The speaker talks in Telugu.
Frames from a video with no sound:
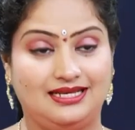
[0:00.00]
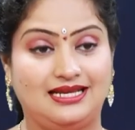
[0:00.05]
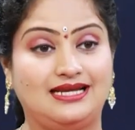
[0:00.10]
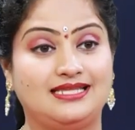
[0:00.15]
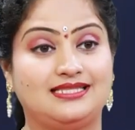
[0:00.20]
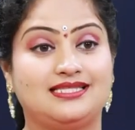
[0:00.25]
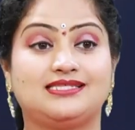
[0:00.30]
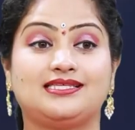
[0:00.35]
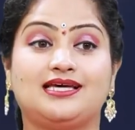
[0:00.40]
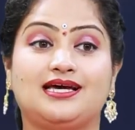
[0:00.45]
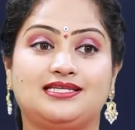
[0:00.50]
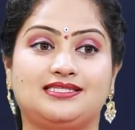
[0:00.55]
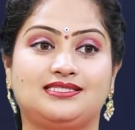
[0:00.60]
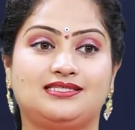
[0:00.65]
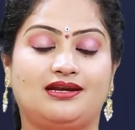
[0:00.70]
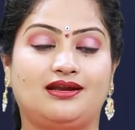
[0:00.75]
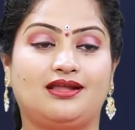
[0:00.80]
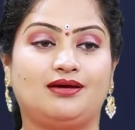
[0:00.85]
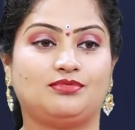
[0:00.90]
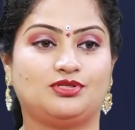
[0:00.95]
లలిత
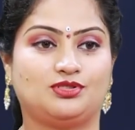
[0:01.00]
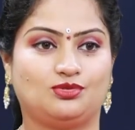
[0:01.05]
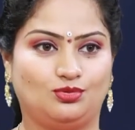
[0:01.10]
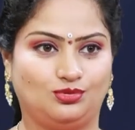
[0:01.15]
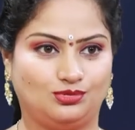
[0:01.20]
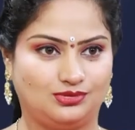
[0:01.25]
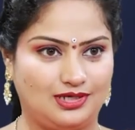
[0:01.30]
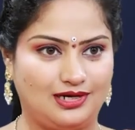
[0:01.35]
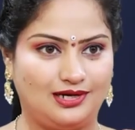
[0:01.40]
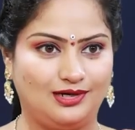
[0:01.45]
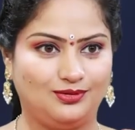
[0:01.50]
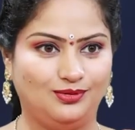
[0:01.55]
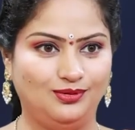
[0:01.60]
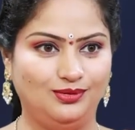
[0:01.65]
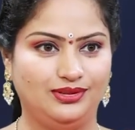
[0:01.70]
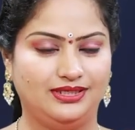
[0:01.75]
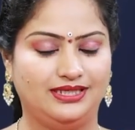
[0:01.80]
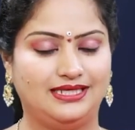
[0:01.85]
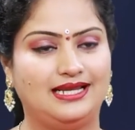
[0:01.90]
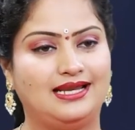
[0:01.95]
సహస్రనామ స్తోత్రాల్లో
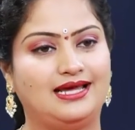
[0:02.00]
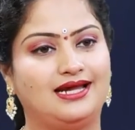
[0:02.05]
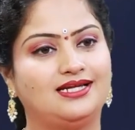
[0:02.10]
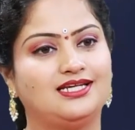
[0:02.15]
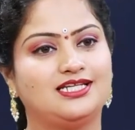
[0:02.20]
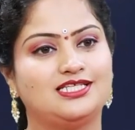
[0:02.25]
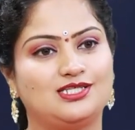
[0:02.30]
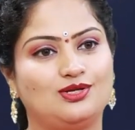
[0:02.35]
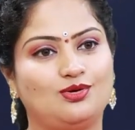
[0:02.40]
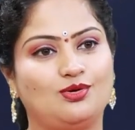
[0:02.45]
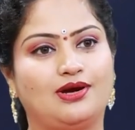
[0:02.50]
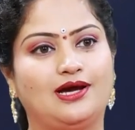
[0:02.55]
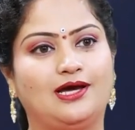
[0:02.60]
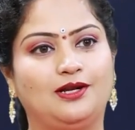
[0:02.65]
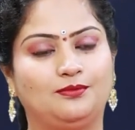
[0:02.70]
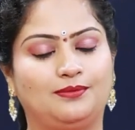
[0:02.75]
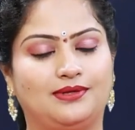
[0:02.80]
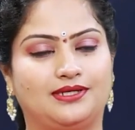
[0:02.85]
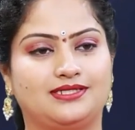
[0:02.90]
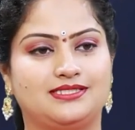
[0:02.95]
ఎలాంటి
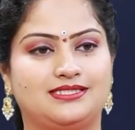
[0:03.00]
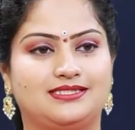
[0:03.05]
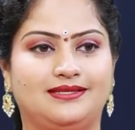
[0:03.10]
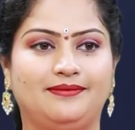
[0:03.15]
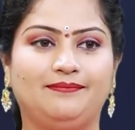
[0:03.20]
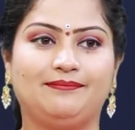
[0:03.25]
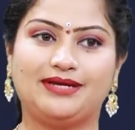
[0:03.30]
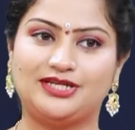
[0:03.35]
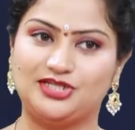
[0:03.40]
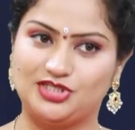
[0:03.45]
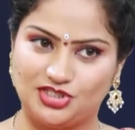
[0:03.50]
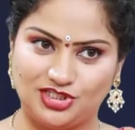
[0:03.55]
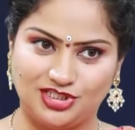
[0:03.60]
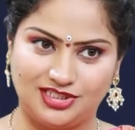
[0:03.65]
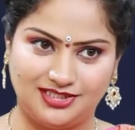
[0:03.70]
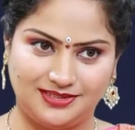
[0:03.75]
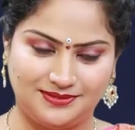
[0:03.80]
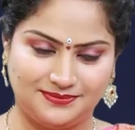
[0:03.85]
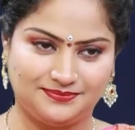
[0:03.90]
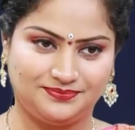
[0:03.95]
శ్లోకాలు పఠిస్తే
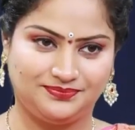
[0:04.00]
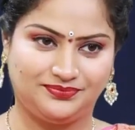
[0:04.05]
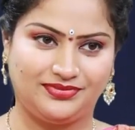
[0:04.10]
మంచిది